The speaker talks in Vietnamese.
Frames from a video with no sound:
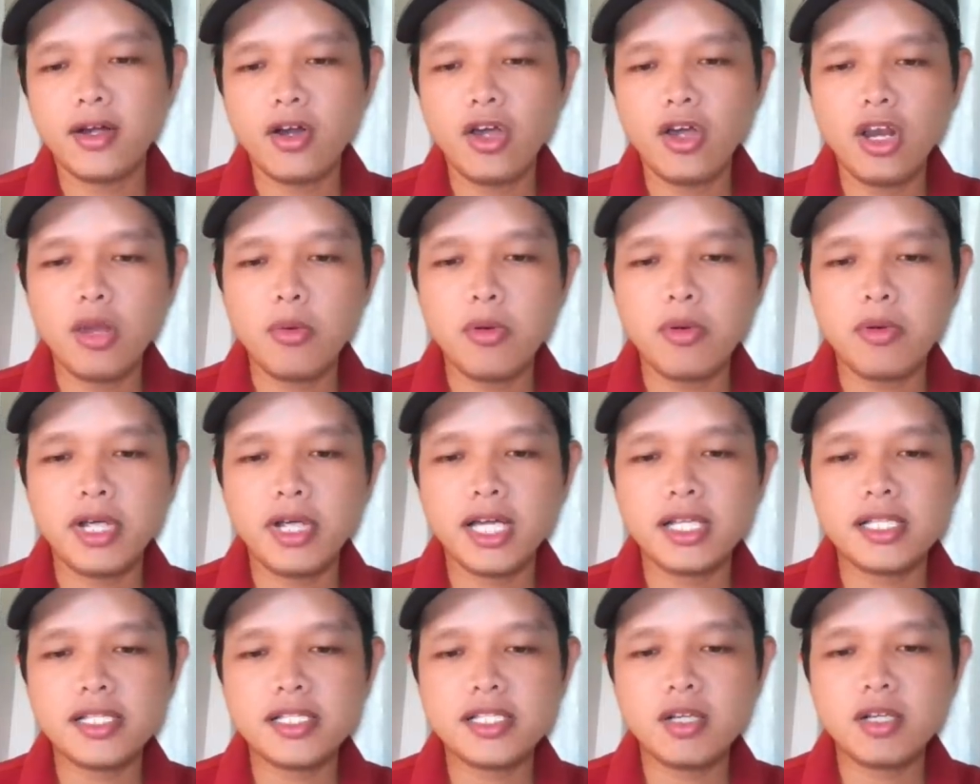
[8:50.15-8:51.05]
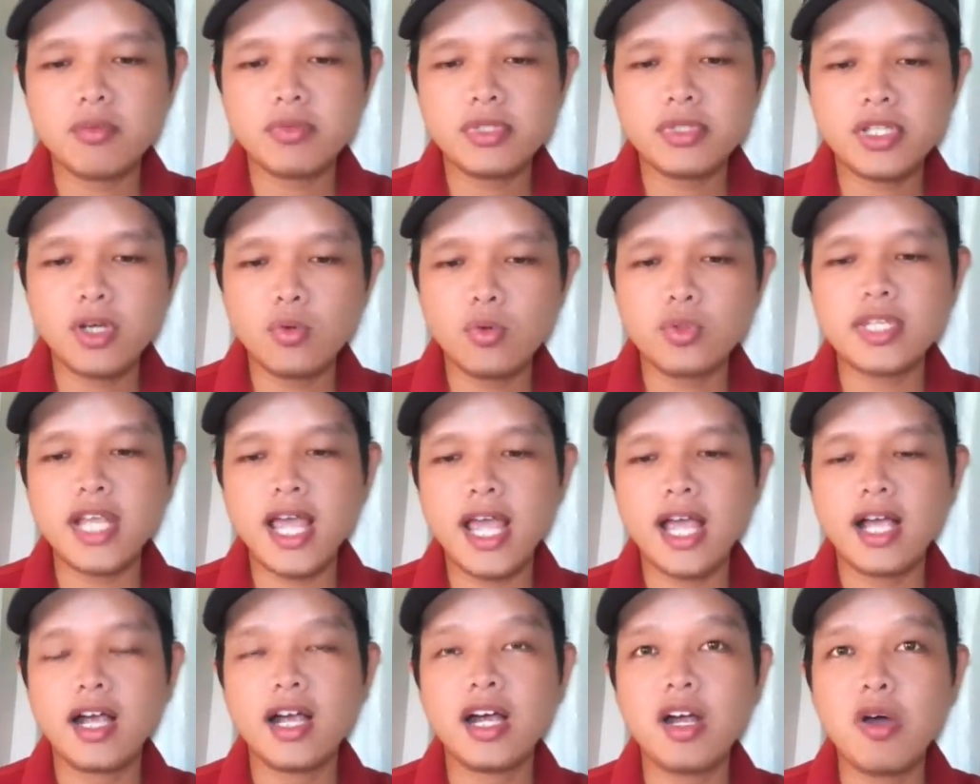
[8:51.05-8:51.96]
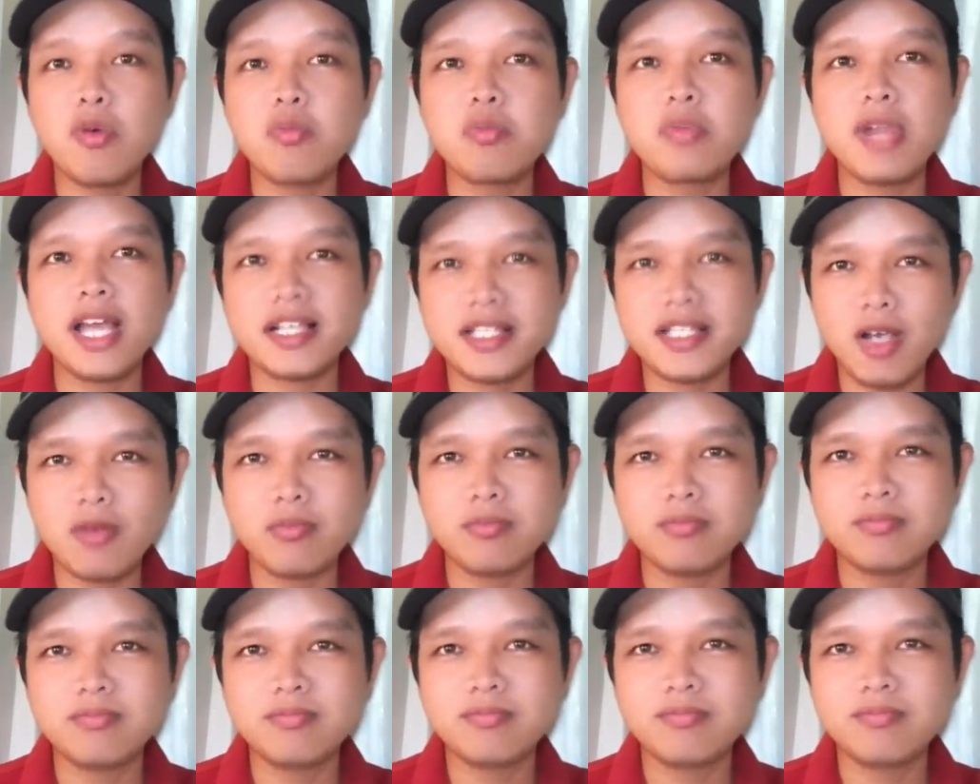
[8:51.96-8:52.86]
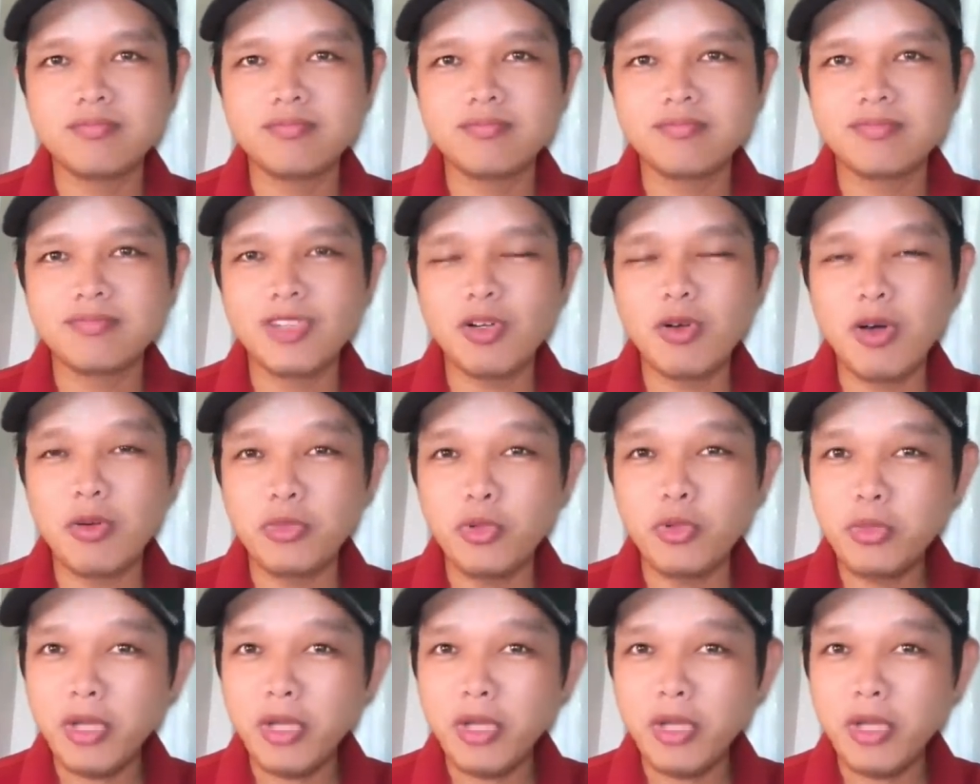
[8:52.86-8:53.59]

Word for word: Đó là một cách sống xấu xa, không đáng sống, đúng không?